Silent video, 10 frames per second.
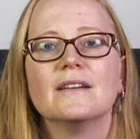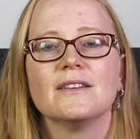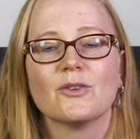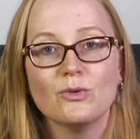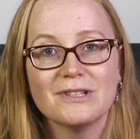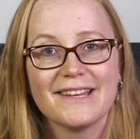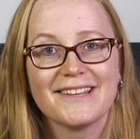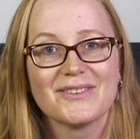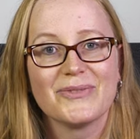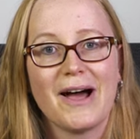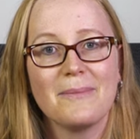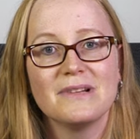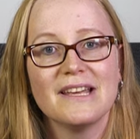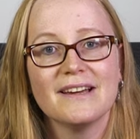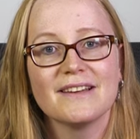Die grundlegende
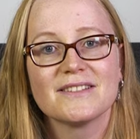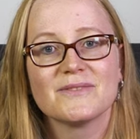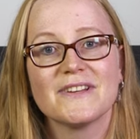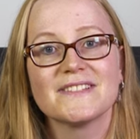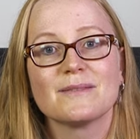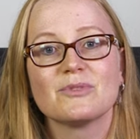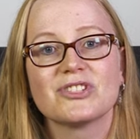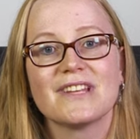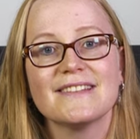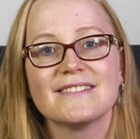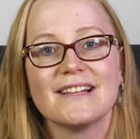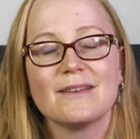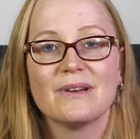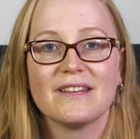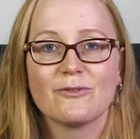Farbenlehre ist fester Bestandteil
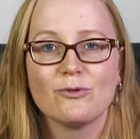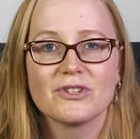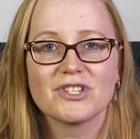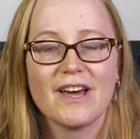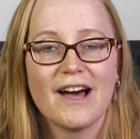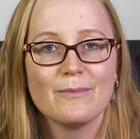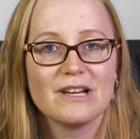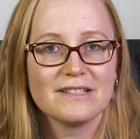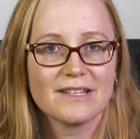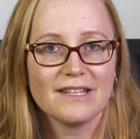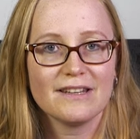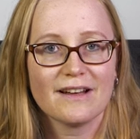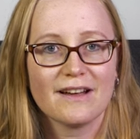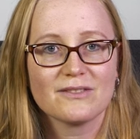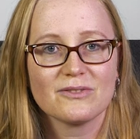der pädagogischen Arbeit in
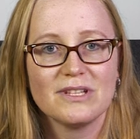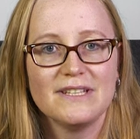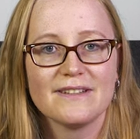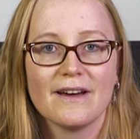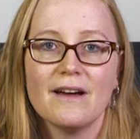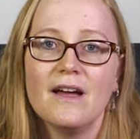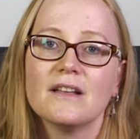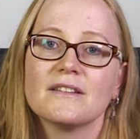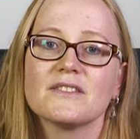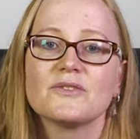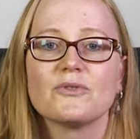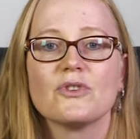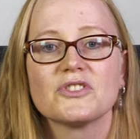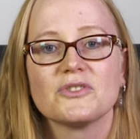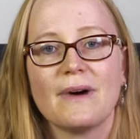Kindergarten und Kita. Dazu
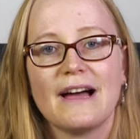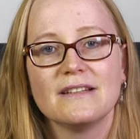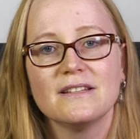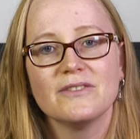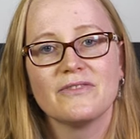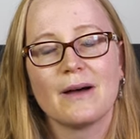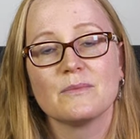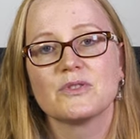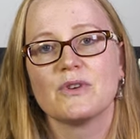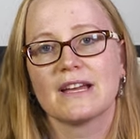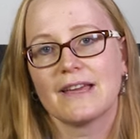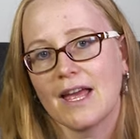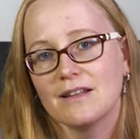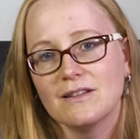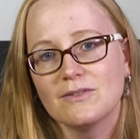gehört zum einen, die Farben zu
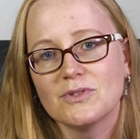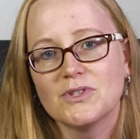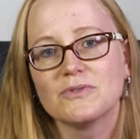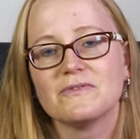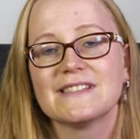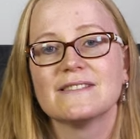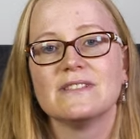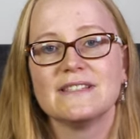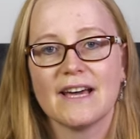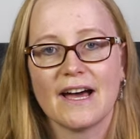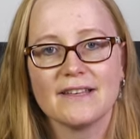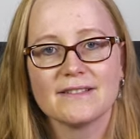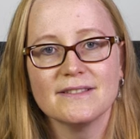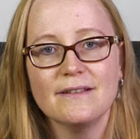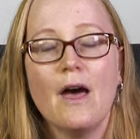erkennen und zu wissen, wie sie
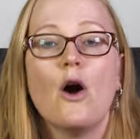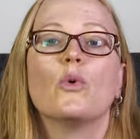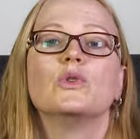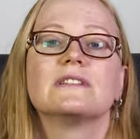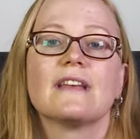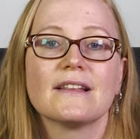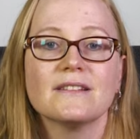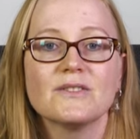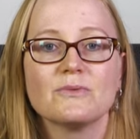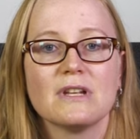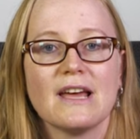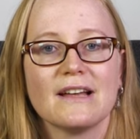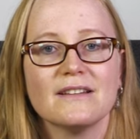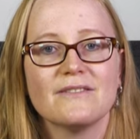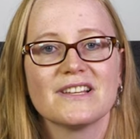heißen und dann zu
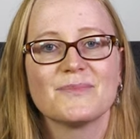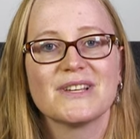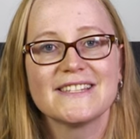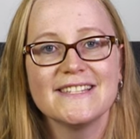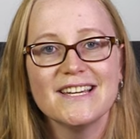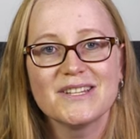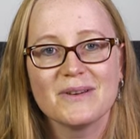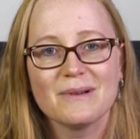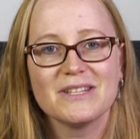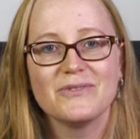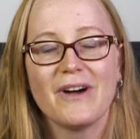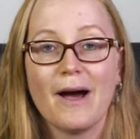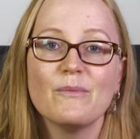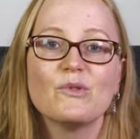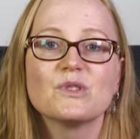lernen, was passiert, wenn man die
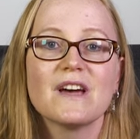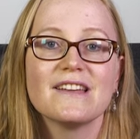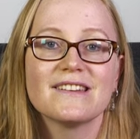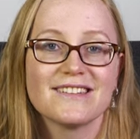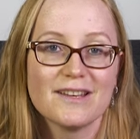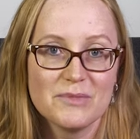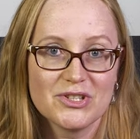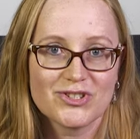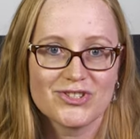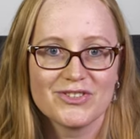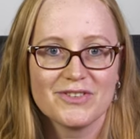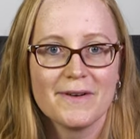Farben untereinander mischt.